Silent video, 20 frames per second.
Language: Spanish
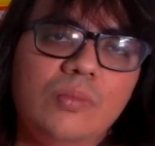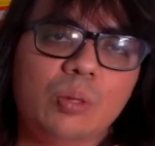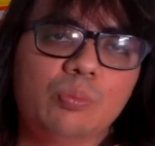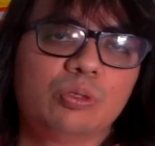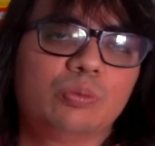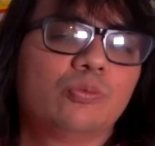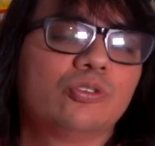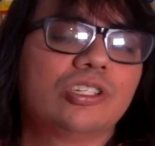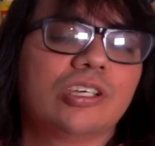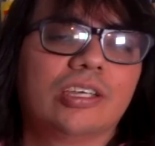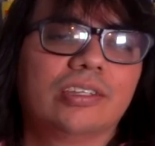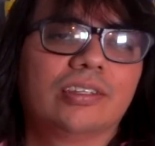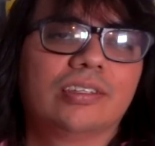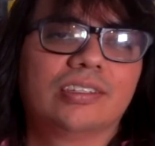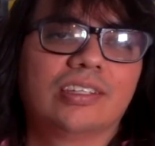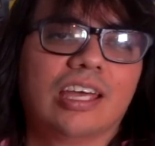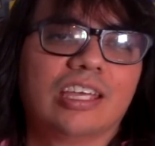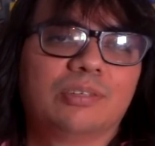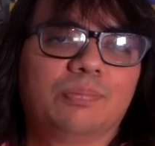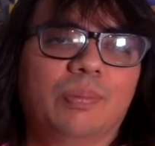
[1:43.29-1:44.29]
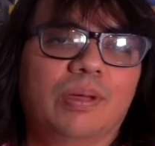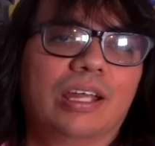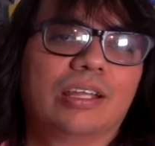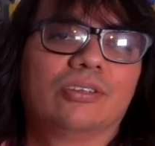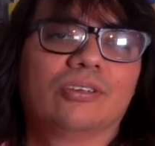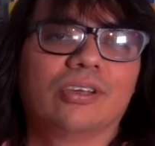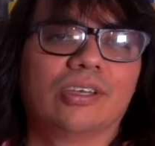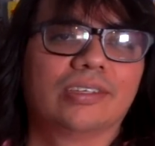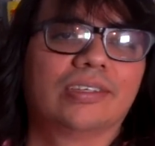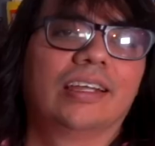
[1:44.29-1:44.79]
pues mucha gente estaba
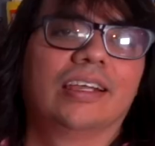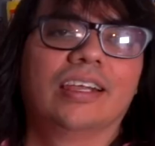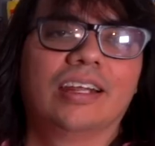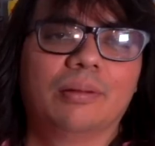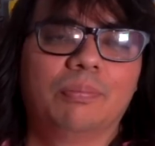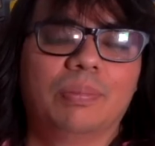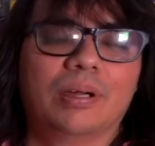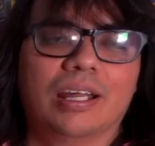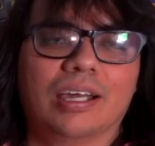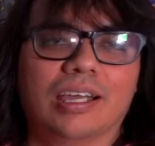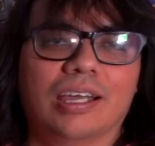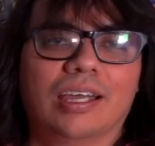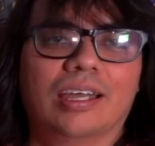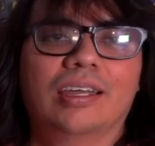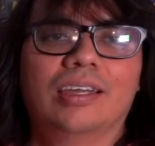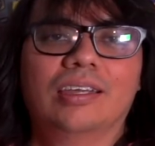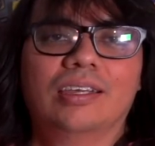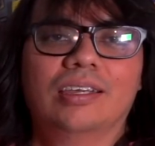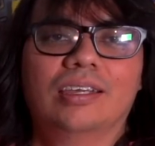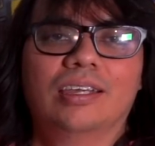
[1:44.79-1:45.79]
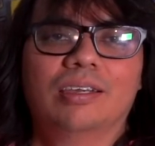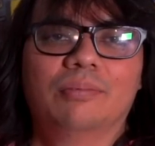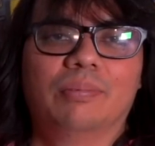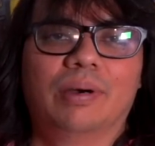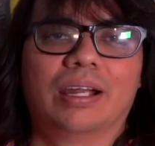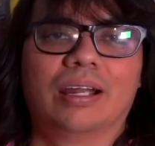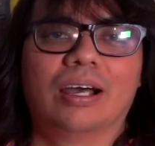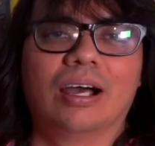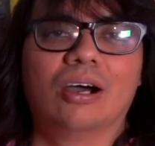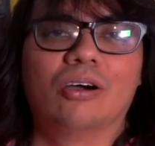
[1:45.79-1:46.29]
esperando que saliera para acá,
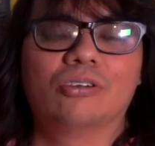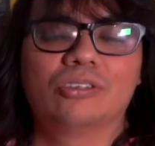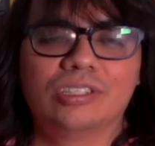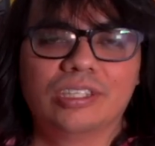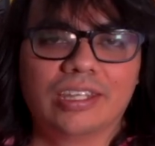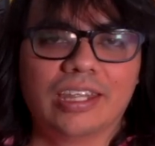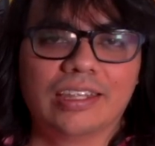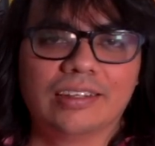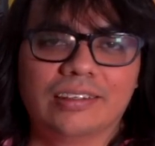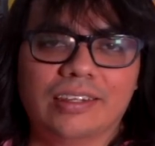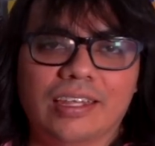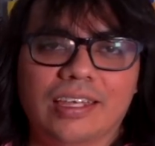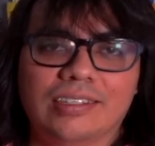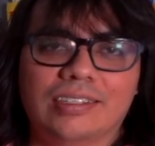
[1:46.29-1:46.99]
para Occidente.